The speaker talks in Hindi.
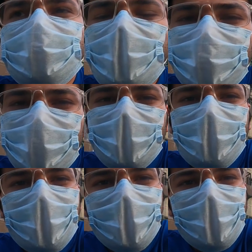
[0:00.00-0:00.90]
साफ़
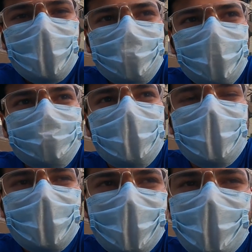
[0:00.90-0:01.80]
सफाई में गया तो हम
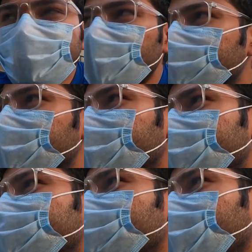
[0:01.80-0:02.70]
थक गए आज काफ़ी ज़्यादा